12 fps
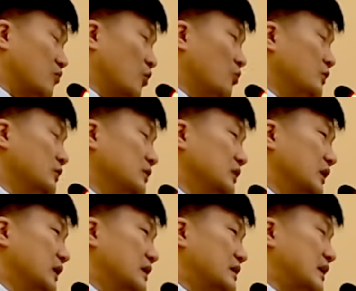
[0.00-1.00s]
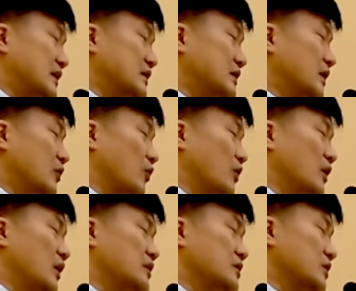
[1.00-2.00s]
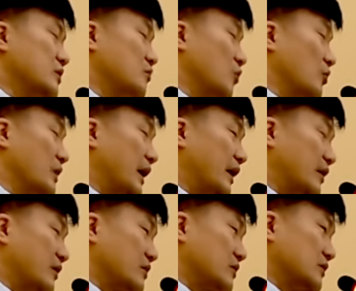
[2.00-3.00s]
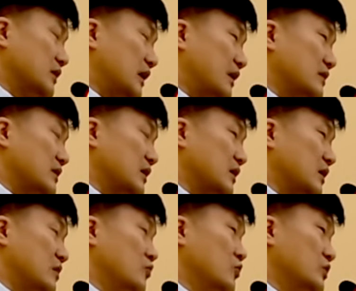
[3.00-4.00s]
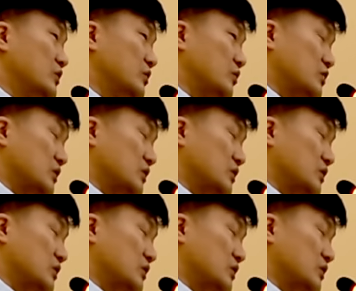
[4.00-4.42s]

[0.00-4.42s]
몸은 자신의 원래적인 몸이 아닌 것을 항상 이물질로